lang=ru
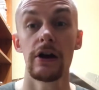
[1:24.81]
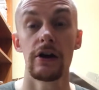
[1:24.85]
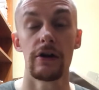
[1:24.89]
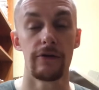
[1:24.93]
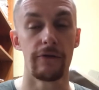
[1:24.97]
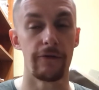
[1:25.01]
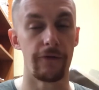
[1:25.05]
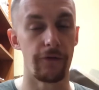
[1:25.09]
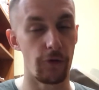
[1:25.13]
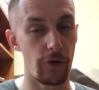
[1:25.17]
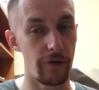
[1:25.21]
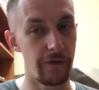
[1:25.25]

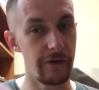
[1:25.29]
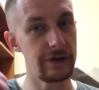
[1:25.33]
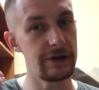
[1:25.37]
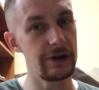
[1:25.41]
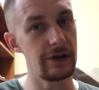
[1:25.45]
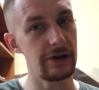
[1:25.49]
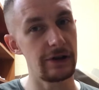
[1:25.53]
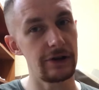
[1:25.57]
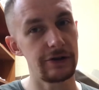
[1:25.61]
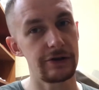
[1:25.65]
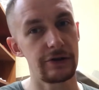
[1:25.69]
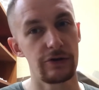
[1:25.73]
Вова
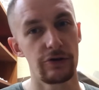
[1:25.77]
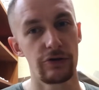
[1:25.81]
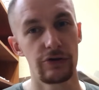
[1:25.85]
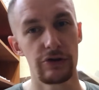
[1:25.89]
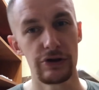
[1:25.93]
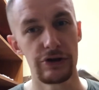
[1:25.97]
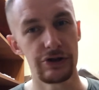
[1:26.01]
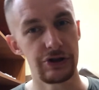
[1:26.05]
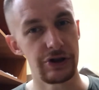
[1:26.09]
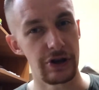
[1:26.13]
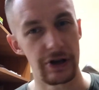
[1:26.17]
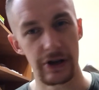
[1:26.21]
делает
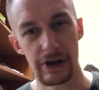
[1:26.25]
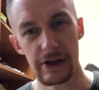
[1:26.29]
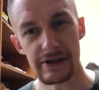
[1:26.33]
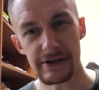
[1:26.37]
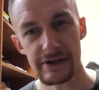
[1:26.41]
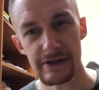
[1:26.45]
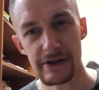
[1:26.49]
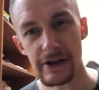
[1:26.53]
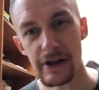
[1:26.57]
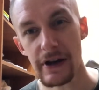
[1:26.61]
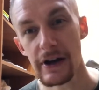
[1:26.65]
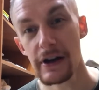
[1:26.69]

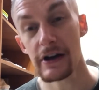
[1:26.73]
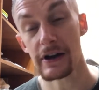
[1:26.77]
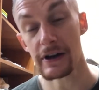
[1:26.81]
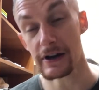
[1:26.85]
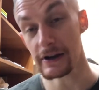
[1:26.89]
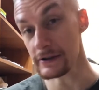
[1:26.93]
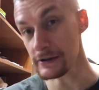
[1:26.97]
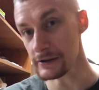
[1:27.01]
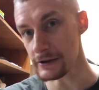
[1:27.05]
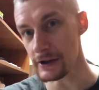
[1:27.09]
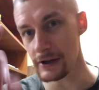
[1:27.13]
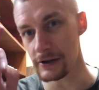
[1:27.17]
интересный
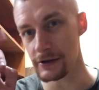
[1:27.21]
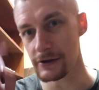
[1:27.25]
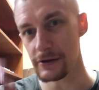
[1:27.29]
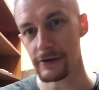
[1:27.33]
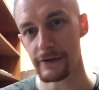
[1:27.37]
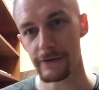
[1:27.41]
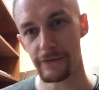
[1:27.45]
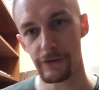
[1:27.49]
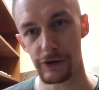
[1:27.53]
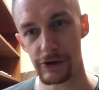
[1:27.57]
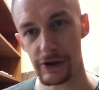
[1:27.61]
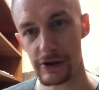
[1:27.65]
контент,
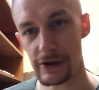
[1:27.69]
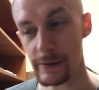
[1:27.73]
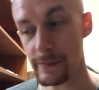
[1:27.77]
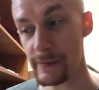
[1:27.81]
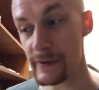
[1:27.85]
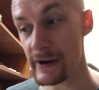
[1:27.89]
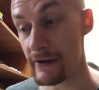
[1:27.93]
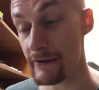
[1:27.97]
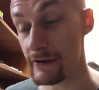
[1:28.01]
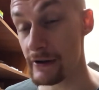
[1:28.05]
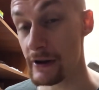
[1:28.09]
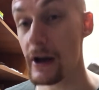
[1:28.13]
вот это
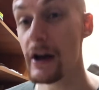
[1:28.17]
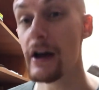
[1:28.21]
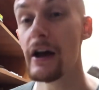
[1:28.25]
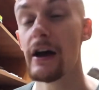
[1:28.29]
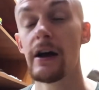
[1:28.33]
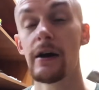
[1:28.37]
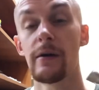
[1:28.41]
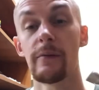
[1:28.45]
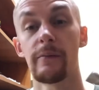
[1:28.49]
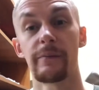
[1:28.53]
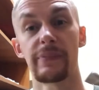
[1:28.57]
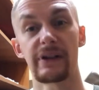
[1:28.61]
правильно.
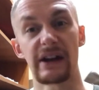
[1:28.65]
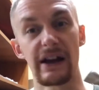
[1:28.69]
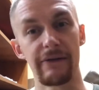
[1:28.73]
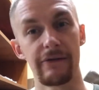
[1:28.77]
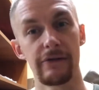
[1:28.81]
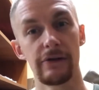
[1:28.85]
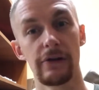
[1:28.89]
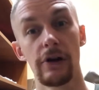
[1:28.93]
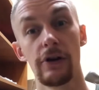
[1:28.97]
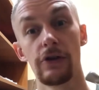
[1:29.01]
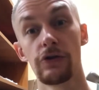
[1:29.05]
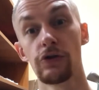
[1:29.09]

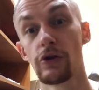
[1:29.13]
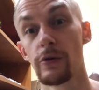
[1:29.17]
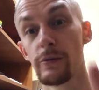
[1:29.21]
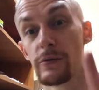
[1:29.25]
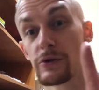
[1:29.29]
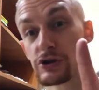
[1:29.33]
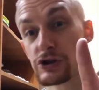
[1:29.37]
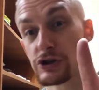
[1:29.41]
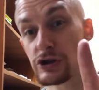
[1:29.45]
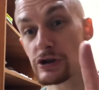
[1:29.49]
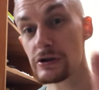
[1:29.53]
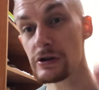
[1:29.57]
Правило
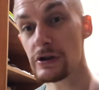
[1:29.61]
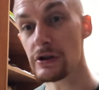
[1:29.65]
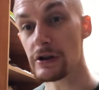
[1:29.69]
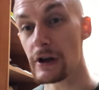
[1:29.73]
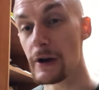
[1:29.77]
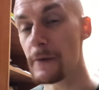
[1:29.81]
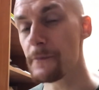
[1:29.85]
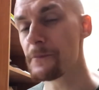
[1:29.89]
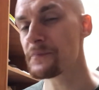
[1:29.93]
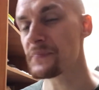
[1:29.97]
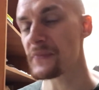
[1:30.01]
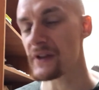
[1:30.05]
номер
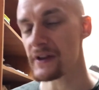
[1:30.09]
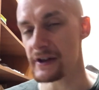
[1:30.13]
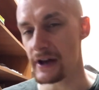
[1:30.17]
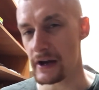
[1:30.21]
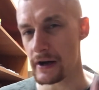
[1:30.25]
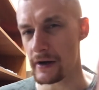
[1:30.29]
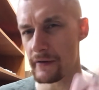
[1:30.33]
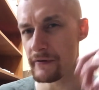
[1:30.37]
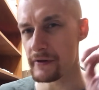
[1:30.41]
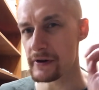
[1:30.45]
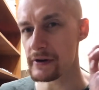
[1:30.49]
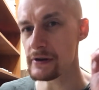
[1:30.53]
четыре. Я
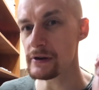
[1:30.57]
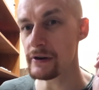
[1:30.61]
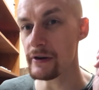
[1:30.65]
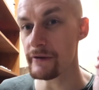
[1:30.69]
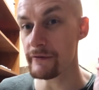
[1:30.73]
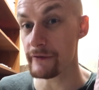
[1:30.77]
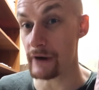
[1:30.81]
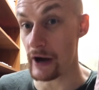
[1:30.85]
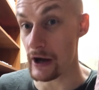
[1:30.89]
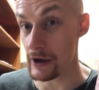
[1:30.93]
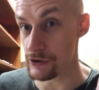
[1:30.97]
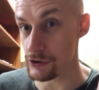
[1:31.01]

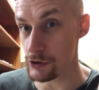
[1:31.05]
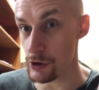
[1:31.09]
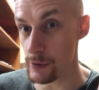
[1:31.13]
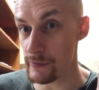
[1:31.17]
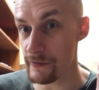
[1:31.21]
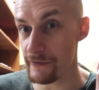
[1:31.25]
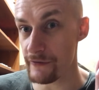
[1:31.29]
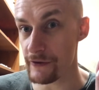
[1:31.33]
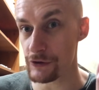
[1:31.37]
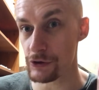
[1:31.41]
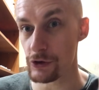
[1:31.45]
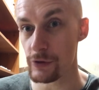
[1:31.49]
говорил о нем
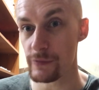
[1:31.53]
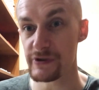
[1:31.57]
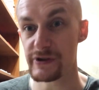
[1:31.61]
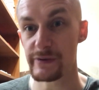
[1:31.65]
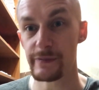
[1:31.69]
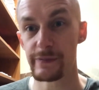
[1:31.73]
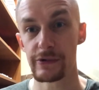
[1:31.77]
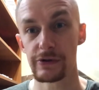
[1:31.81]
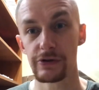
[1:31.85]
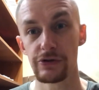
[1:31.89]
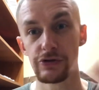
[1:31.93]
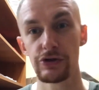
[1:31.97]
в одном из
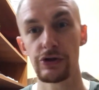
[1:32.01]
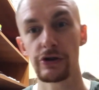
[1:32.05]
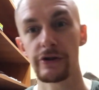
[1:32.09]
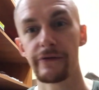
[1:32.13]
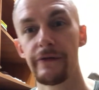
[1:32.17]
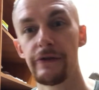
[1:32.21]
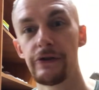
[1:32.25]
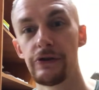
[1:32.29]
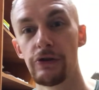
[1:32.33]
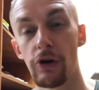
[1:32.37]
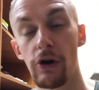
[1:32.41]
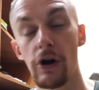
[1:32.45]
предыдущих
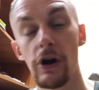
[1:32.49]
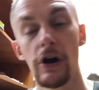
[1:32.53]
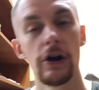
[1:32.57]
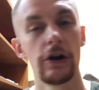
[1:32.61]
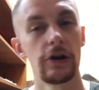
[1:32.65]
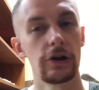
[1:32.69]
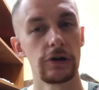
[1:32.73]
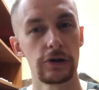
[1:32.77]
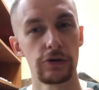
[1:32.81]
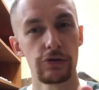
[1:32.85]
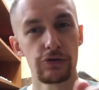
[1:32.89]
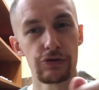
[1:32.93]
видео.
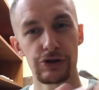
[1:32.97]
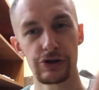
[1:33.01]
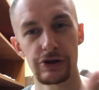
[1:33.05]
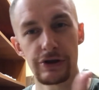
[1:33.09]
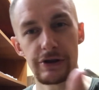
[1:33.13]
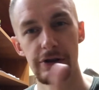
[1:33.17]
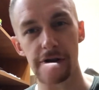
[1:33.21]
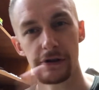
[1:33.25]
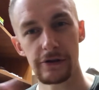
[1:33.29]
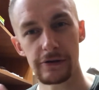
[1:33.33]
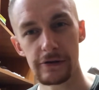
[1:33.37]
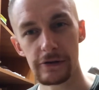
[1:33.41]
Лучше
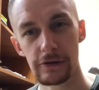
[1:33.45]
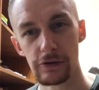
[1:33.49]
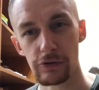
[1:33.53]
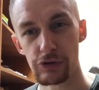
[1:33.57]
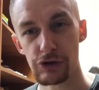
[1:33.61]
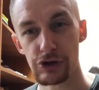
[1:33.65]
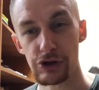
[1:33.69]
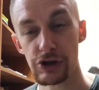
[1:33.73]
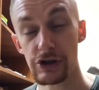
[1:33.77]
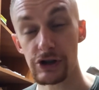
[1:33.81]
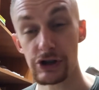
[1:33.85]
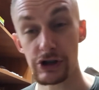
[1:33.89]
делать
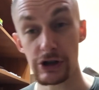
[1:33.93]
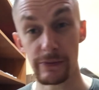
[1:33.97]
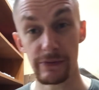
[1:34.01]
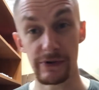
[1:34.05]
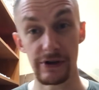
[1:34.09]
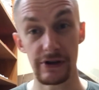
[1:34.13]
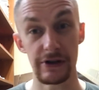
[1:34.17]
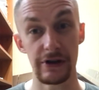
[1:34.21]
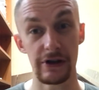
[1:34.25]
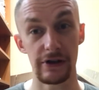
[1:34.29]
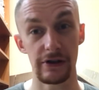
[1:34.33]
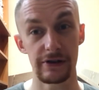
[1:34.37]
лучше, чем
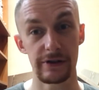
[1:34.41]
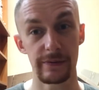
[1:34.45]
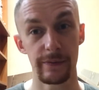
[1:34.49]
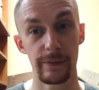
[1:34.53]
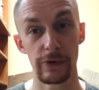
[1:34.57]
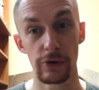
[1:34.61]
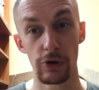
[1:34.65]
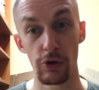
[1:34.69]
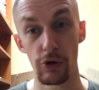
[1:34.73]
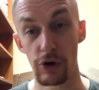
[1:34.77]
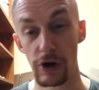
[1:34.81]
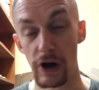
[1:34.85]
не делать
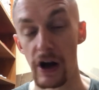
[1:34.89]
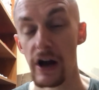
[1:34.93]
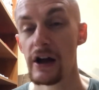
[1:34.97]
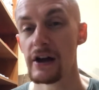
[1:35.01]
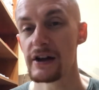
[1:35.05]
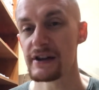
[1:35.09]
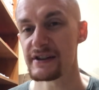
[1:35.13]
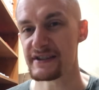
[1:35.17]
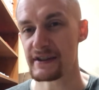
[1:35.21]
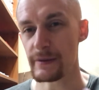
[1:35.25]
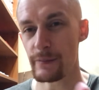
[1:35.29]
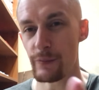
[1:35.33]
плохо.
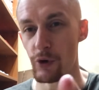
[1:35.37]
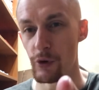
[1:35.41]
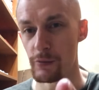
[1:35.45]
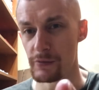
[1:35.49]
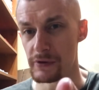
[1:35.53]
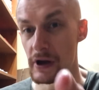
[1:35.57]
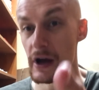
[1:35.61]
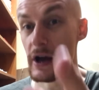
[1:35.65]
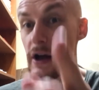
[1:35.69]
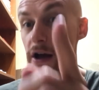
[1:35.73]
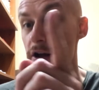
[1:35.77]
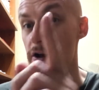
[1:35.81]

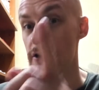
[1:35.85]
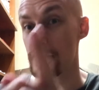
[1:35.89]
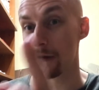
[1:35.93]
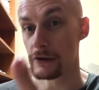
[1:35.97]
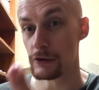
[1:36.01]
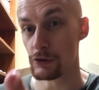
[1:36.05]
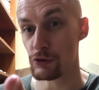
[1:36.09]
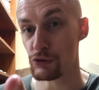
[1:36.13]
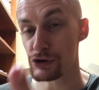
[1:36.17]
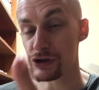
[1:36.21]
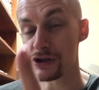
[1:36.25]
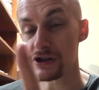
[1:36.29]
Запомни,
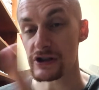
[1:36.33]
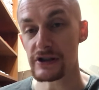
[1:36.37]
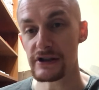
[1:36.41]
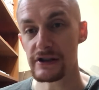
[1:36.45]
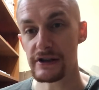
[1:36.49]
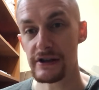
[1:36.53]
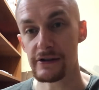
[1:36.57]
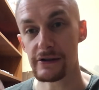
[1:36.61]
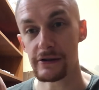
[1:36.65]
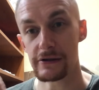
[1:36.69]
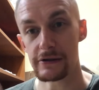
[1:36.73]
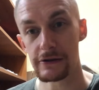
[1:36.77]
лучше
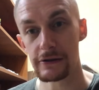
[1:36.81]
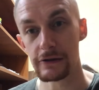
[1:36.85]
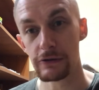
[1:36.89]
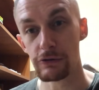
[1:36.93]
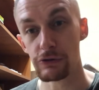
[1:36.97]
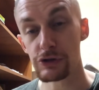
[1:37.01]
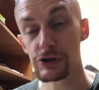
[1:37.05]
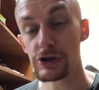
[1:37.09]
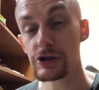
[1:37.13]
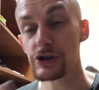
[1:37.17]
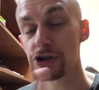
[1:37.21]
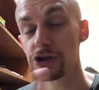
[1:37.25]
делать
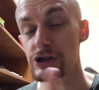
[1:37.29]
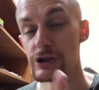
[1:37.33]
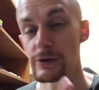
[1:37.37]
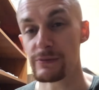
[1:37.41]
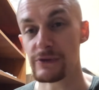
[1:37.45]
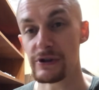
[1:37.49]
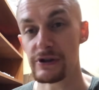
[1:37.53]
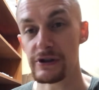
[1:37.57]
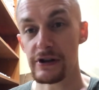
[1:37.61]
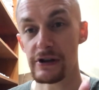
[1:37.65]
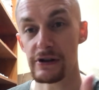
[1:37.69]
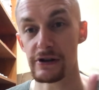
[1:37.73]
лучше, чем
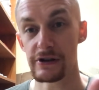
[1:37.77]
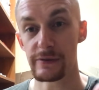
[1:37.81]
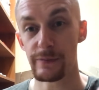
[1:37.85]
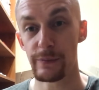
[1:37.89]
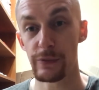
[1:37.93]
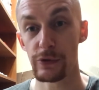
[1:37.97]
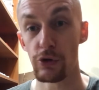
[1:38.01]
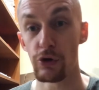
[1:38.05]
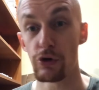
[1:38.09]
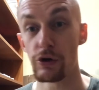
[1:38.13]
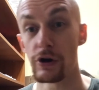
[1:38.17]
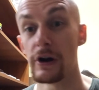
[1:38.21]
не делать
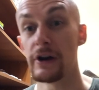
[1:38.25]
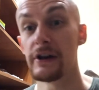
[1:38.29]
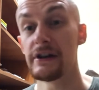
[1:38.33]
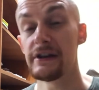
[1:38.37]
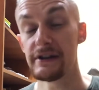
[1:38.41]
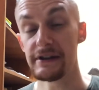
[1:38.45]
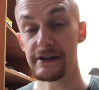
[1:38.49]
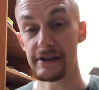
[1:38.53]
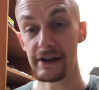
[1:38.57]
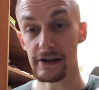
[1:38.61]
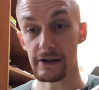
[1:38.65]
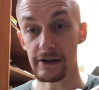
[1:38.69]
плохо. И
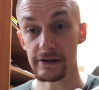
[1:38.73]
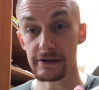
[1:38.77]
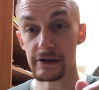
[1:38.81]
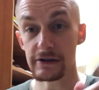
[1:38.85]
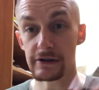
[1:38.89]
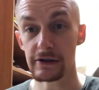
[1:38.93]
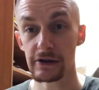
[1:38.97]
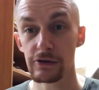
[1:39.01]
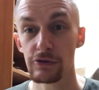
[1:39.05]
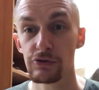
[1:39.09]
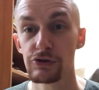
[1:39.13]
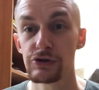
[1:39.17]
делать
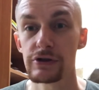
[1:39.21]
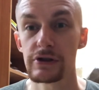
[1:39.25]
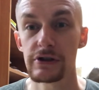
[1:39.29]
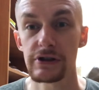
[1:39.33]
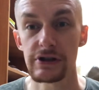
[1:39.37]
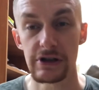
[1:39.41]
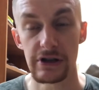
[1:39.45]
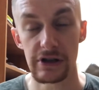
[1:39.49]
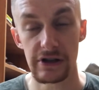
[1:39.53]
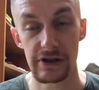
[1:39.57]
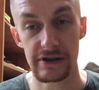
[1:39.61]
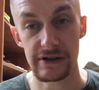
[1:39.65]
это лучше
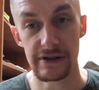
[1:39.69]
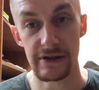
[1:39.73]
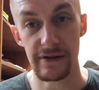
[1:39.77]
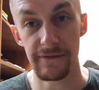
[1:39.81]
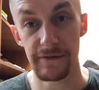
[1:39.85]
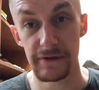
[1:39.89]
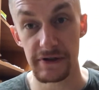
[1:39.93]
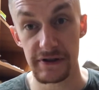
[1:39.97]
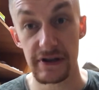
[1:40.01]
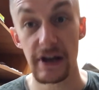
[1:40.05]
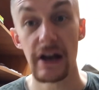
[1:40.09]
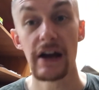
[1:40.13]
через
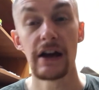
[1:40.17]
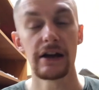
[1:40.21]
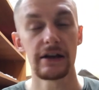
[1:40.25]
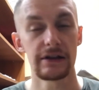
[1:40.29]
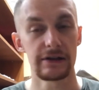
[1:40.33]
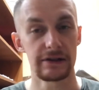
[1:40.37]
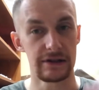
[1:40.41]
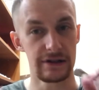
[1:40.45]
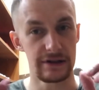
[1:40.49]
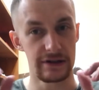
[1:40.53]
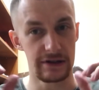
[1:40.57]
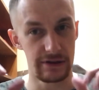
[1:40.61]
дефис.
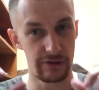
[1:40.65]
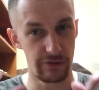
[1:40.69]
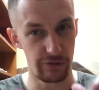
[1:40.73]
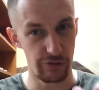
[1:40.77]
Ты